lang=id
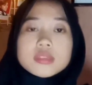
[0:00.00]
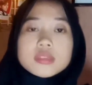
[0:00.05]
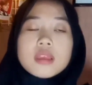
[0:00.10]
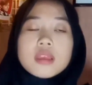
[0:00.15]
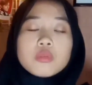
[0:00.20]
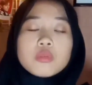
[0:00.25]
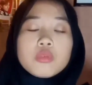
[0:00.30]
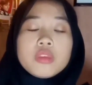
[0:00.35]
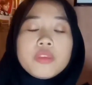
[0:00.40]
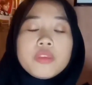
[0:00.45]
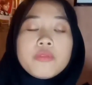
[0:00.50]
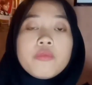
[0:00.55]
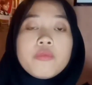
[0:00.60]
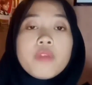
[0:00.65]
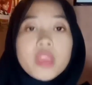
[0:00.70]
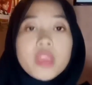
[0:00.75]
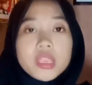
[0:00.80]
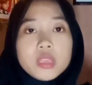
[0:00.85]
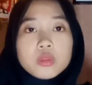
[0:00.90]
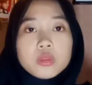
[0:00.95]
satu
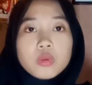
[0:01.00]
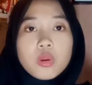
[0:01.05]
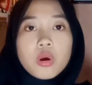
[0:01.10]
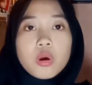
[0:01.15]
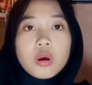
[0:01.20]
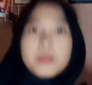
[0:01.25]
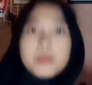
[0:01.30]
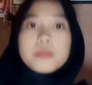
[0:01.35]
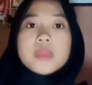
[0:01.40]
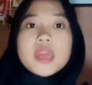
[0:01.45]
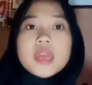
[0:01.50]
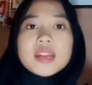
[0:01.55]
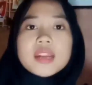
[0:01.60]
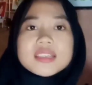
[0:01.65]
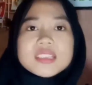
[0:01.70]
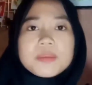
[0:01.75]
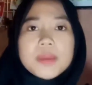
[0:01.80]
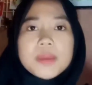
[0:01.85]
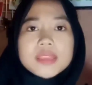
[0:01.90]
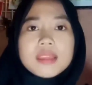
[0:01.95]
giveaway gitu loh biar
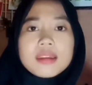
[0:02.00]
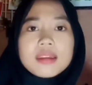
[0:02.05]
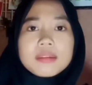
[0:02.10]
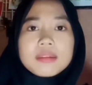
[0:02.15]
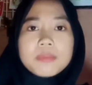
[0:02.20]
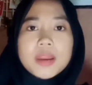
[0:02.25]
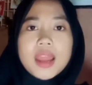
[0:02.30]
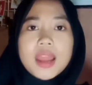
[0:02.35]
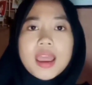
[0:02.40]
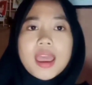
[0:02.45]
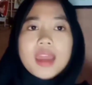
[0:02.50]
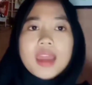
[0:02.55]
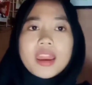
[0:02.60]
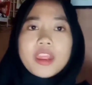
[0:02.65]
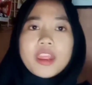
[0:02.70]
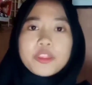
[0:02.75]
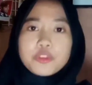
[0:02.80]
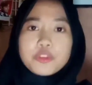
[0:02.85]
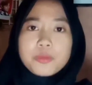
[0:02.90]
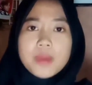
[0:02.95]
kesempatan menang
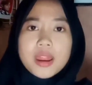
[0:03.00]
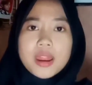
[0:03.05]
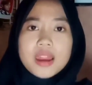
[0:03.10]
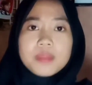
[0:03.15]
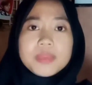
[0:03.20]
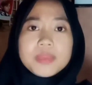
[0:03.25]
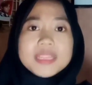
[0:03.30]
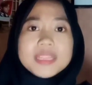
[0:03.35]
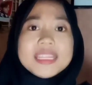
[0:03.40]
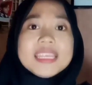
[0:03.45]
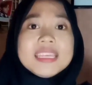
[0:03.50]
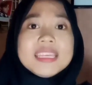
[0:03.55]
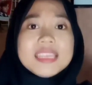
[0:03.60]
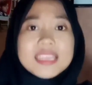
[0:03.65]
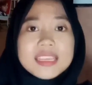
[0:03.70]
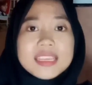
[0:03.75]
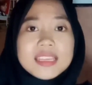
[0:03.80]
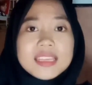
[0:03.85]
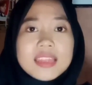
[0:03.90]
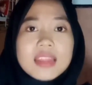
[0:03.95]
kalian itu malah lebih
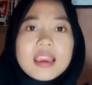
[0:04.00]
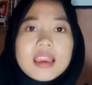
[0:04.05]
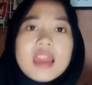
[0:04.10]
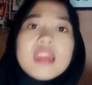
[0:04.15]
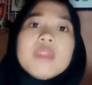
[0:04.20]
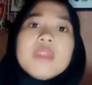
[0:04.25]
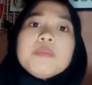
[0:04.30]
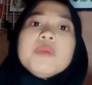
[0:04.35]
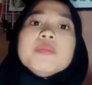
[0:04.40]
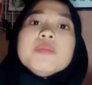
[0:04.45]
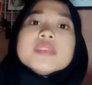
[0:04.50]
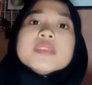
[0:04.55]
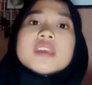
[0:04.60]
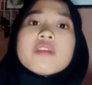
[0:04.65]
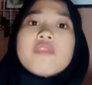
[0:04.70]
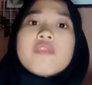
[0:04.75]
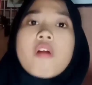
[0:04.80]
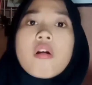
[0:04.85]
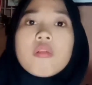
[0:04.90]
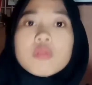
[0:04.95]
tinggi dan kalian lebih bisa
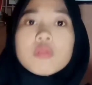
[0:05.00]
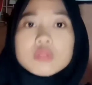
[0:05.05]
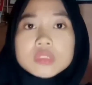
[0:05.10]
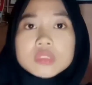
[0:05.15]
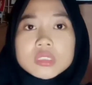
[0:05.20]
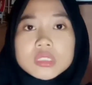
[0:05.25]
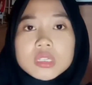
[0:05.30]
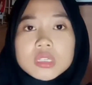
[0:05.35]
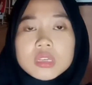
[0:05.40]
fokus